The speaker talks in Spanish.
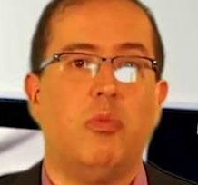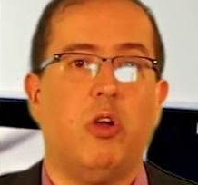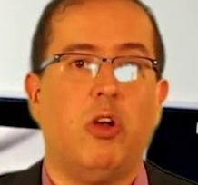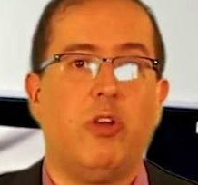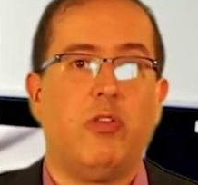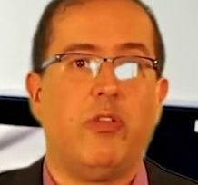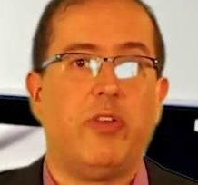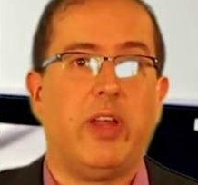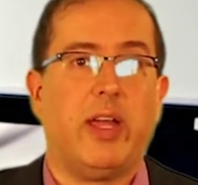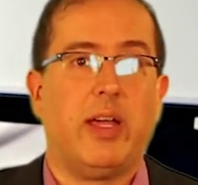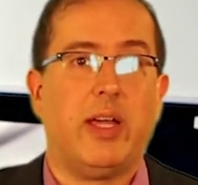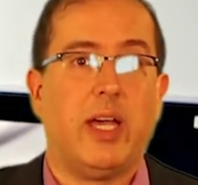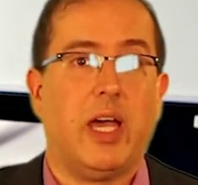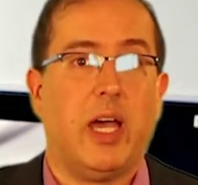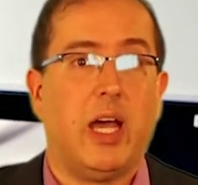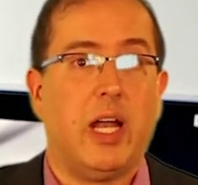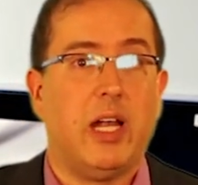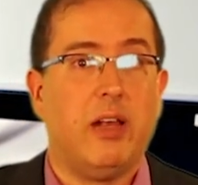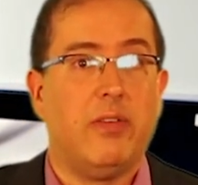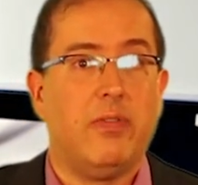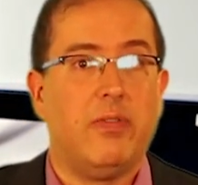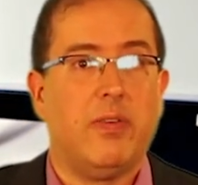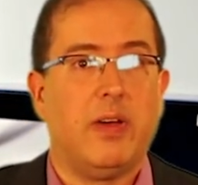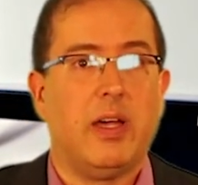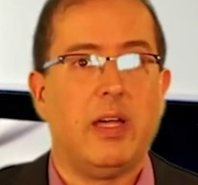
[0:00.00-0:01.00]
Wolfram
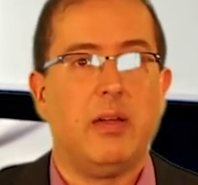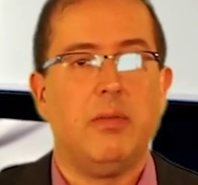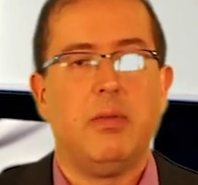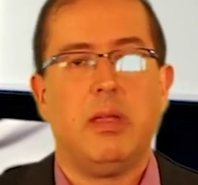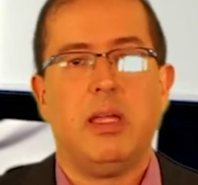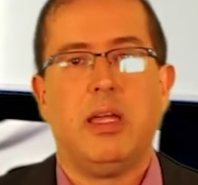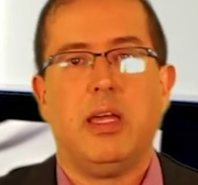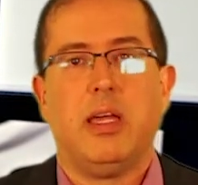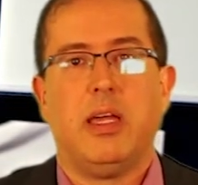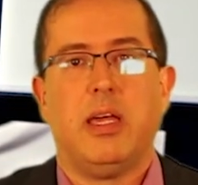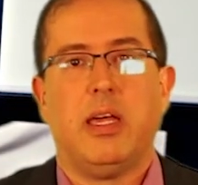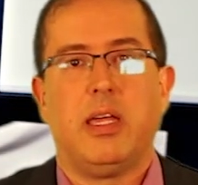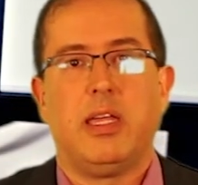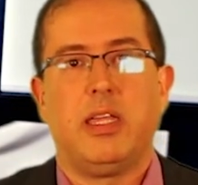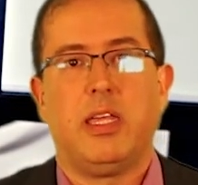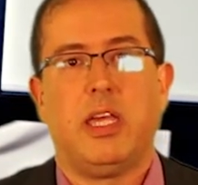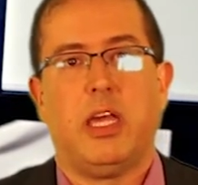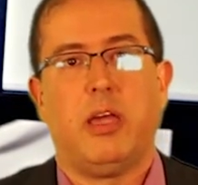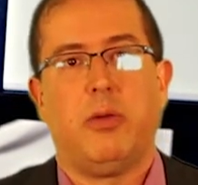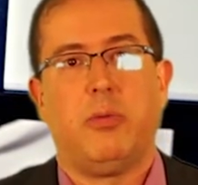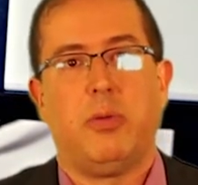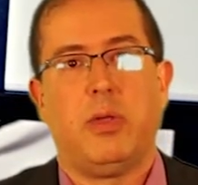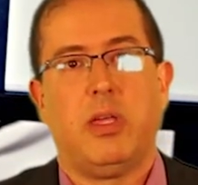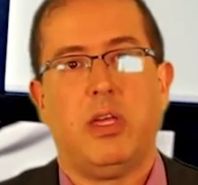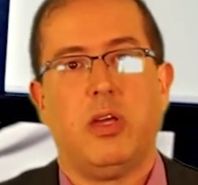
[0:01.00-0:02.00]
Alpha y
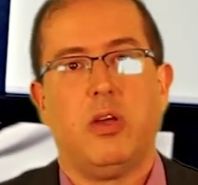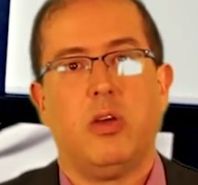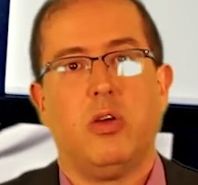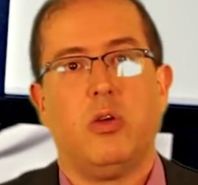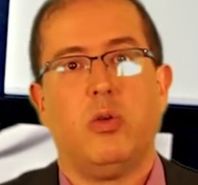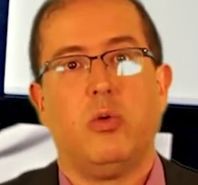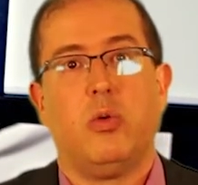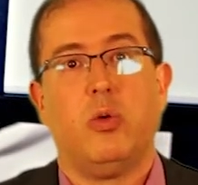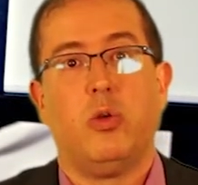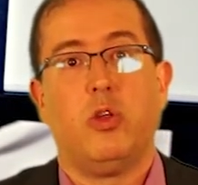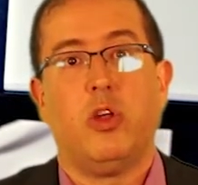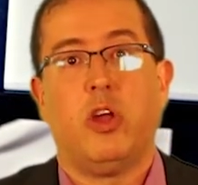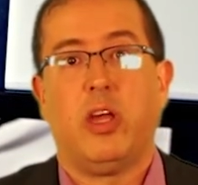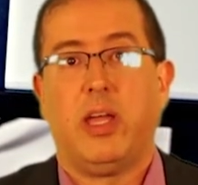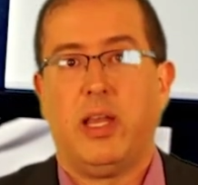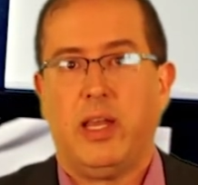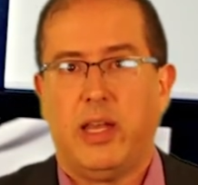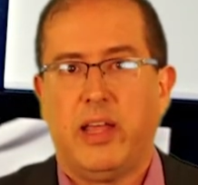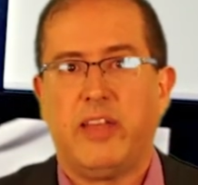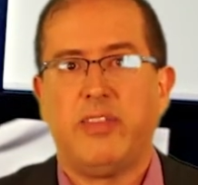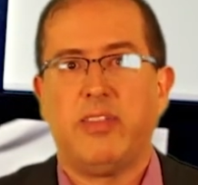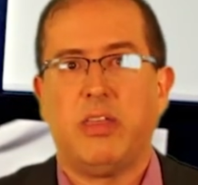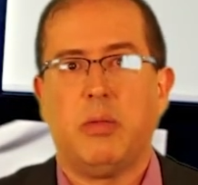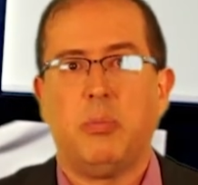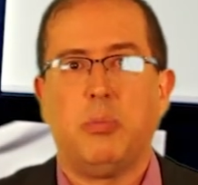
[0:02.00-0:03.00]
EVI, cuyos
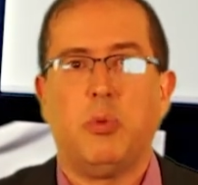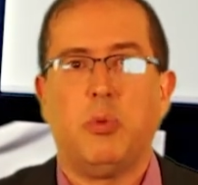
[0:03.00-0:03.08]
enlaces